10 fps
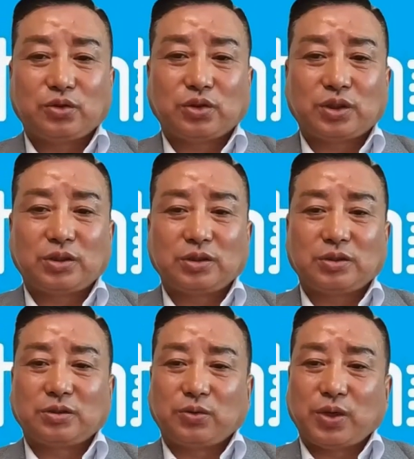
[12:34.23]

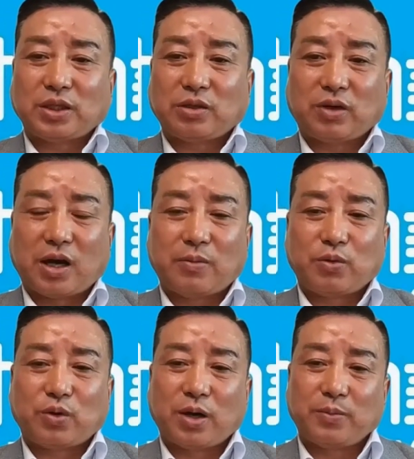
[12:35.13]
유스킨 회사도
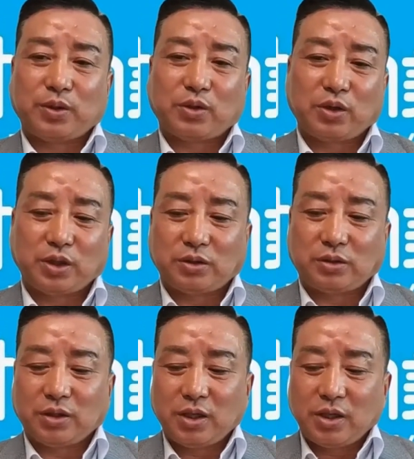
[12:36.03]
가보고, 한번 거기서